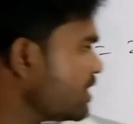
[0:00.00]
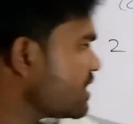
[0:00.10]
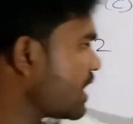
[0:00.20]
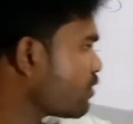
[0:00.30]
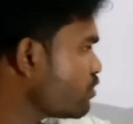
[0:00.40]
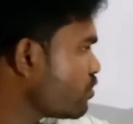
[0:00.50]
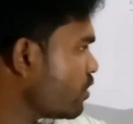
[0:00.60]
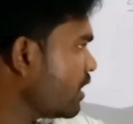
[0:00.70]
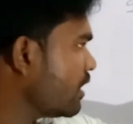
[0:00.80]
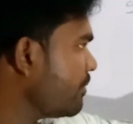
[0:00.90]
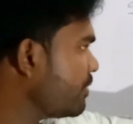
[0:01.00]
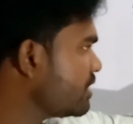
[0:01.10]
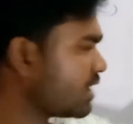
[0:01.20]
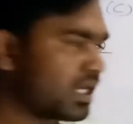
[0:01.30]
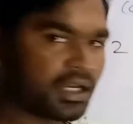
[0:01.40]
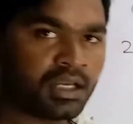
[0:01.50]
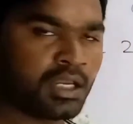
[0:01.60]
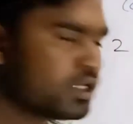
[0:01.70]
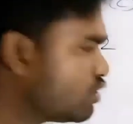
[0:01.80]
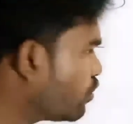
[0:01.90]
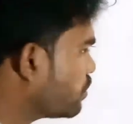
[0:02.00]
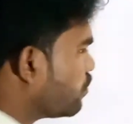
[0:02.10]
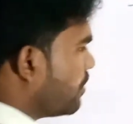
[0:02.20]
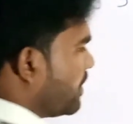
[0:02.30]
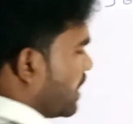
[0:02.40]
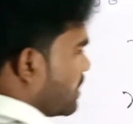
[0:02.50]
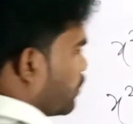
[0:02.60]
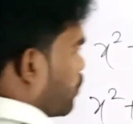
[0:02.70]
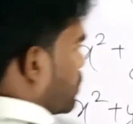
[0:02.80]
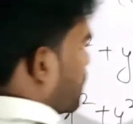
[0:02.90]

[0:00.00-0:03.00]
में चार को जोड़ेंगे 20 आएगा जोड़ तो हम यहाँ से तोड़